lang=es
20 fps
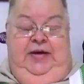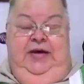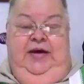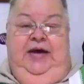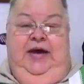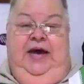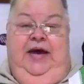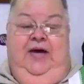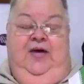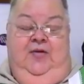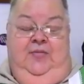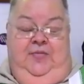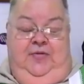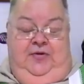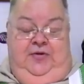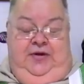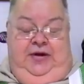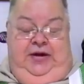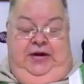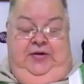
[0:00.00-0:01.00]
¿Qué hago
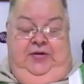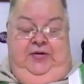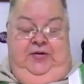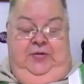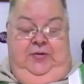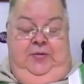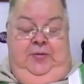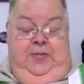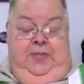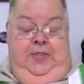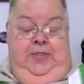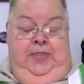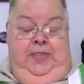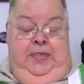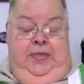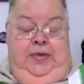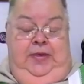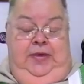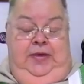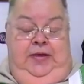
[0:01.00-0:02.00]
por Cristo?
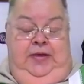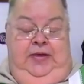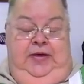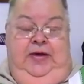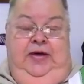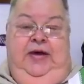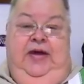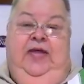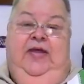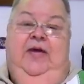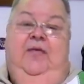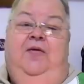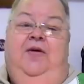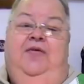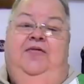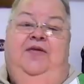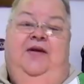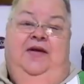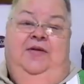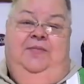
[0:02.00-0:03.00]
¿Qué debo
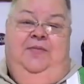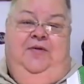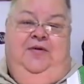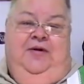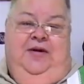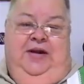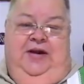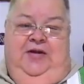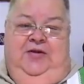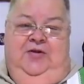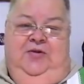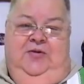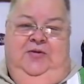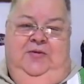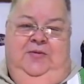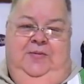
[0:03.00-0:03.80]
hacer por Cristo?